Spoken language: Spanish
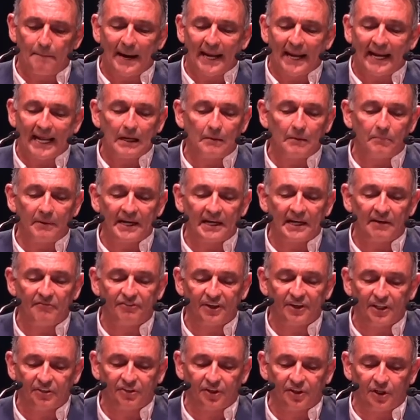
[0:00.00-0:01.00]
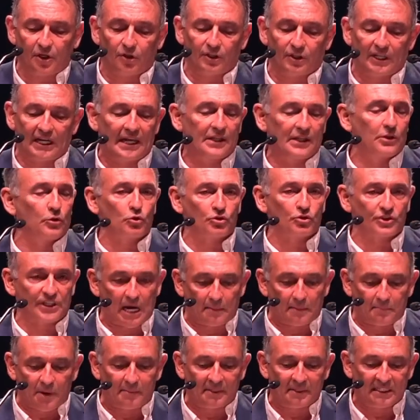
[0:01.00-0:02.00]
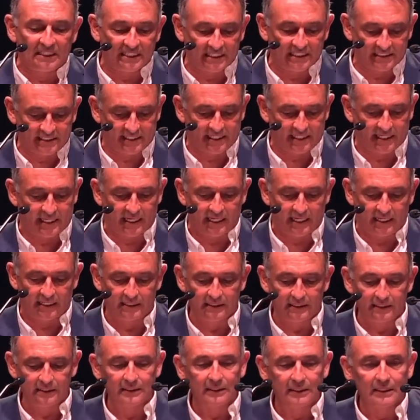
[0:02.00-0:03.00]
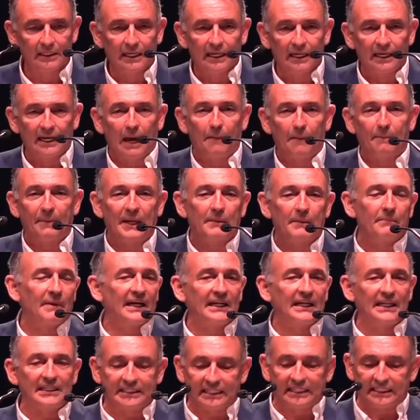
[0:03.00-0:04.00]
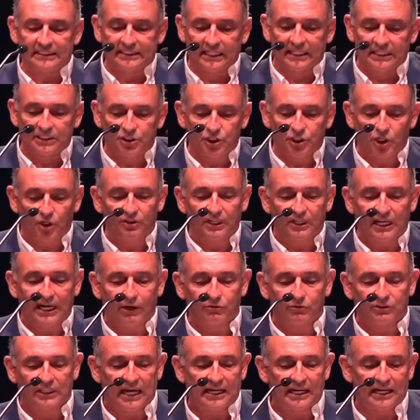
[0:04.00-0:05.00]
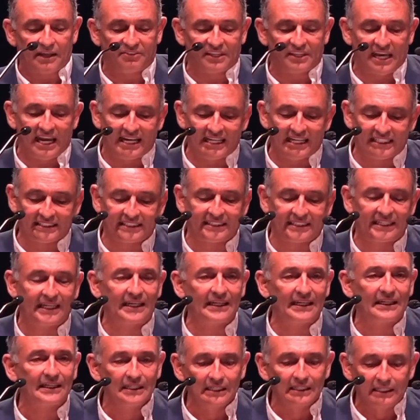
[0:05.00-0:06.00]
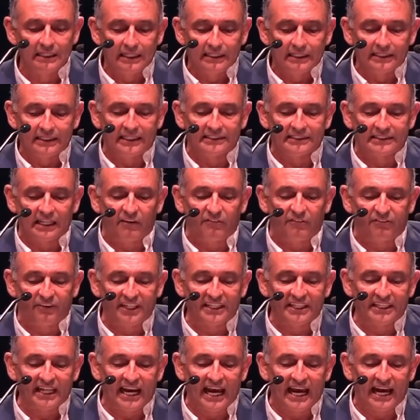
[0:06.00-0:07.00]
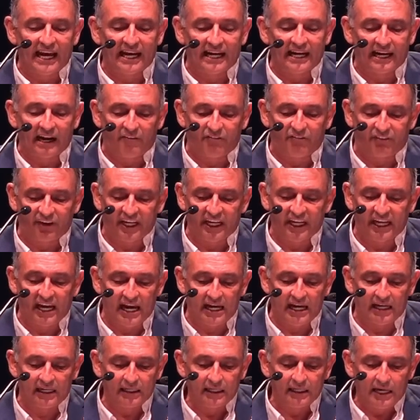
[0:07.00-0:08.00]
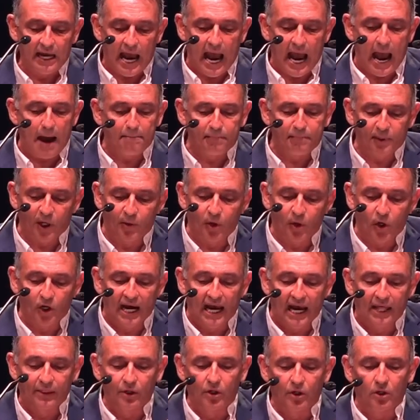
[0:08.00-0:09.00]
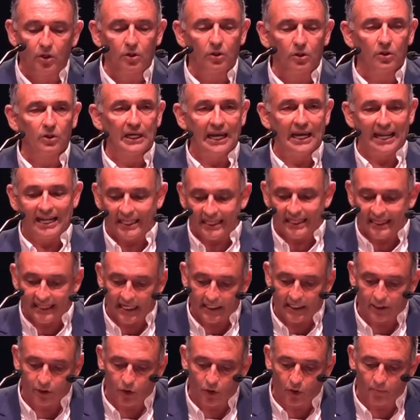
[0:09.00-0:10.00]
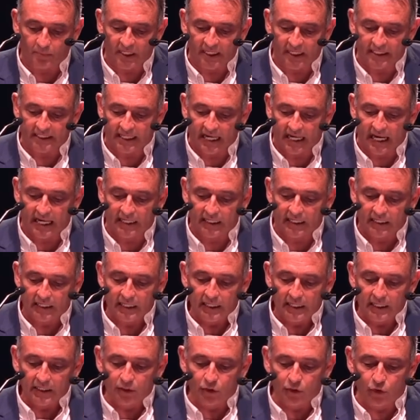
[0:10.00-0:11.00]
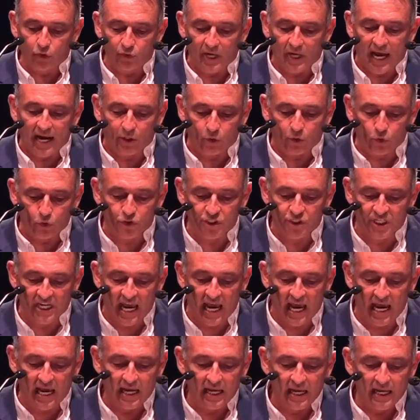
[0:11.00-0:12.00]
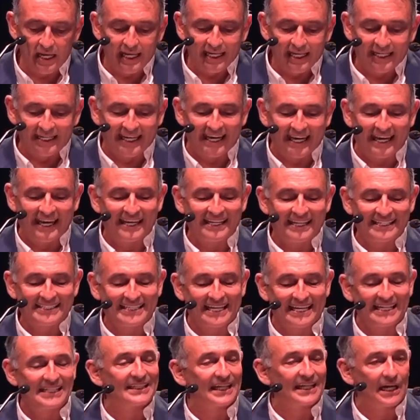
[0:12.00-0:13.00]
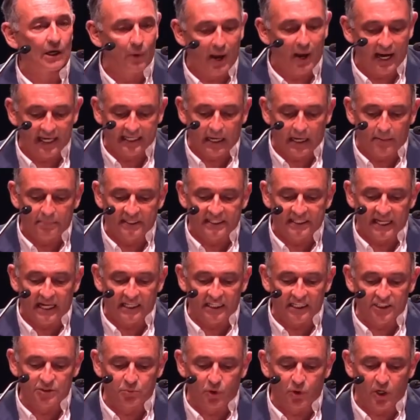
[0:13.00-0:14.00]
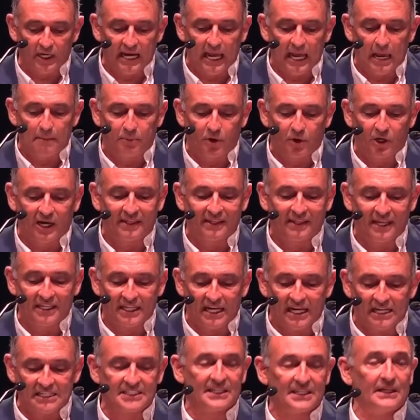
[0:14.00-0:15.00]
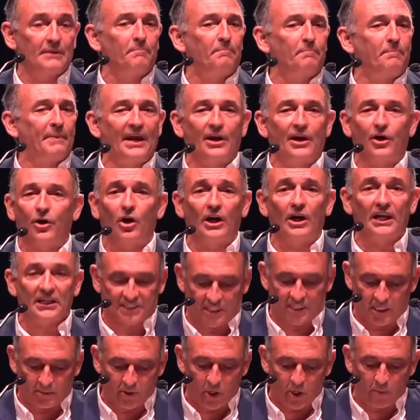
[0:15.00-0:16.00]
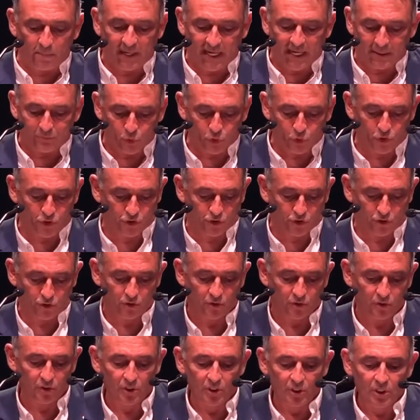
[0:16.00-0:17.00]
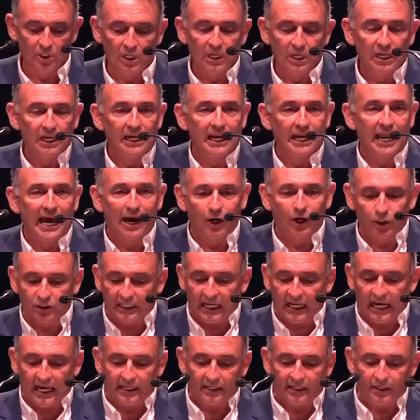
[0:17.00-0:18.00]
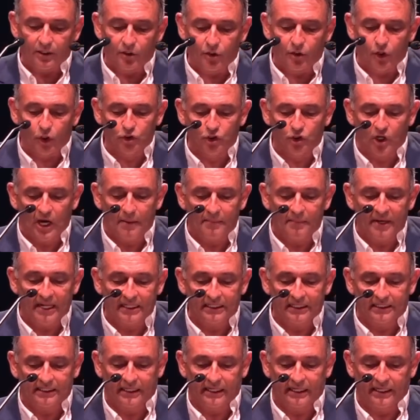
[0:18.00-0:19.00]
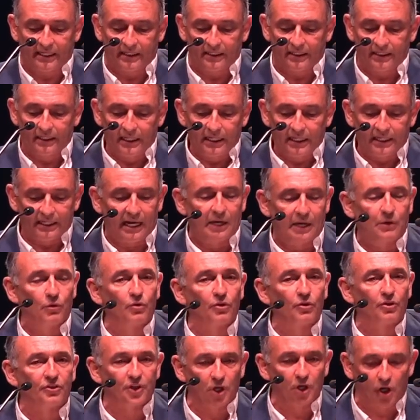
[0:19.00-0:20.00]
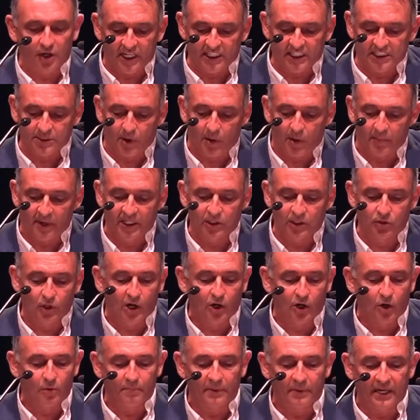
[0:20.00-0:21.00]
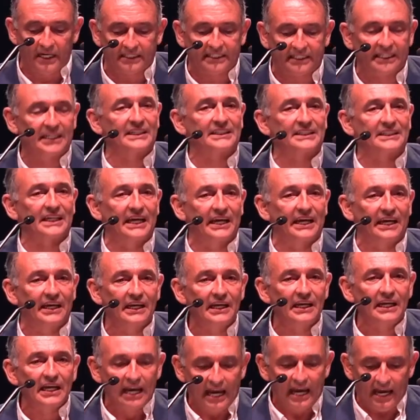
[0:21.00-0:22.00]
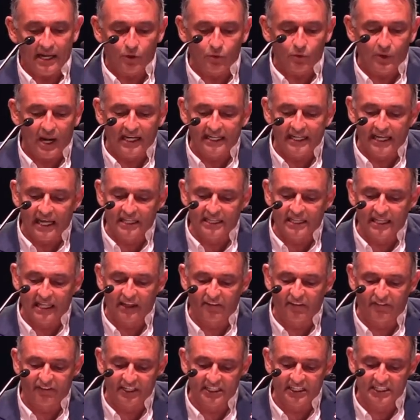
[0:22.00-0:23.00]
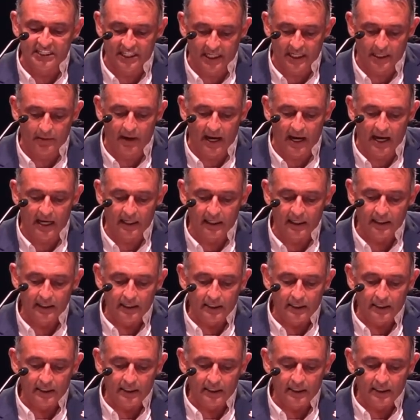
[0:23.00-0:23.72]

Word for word: para el beneficio de la industria armamentística. La permanente extensión de la OTAN hacia el este desde el fin de la Guerra Fría ha provocado el cerco militar de una Rusia que se entregó al capitalismo en la época de Yeltsin, pero no le sirvió para mucho. La OTAN no solamente renunció en ese momento a convertirse en una alianza defensiva,